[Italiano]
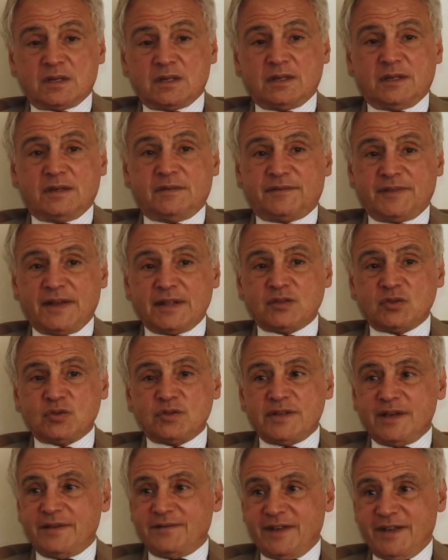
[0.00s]
Il fatto
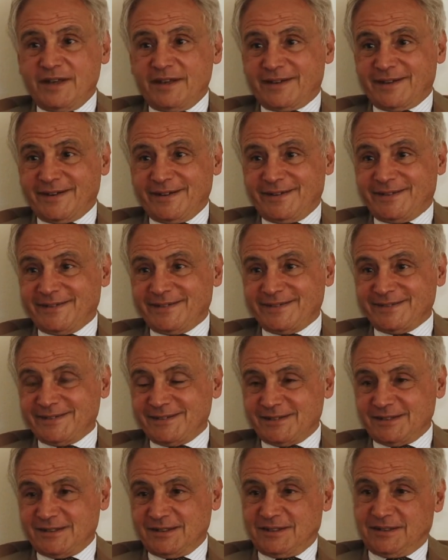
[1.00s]
di avere
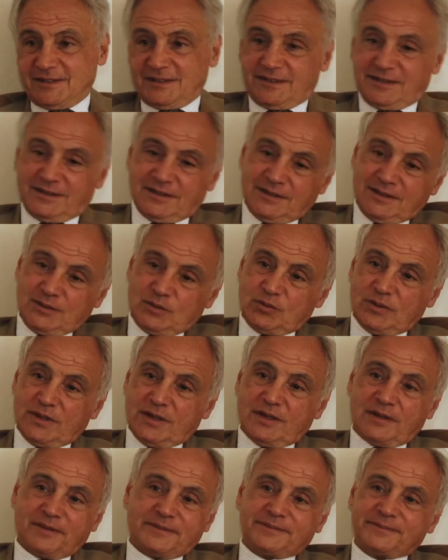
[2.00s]
eh,
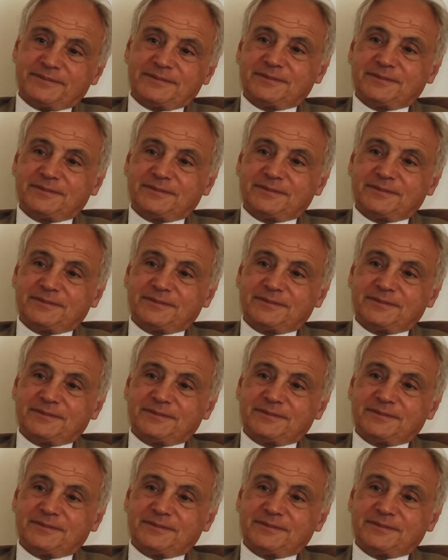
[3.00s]
una,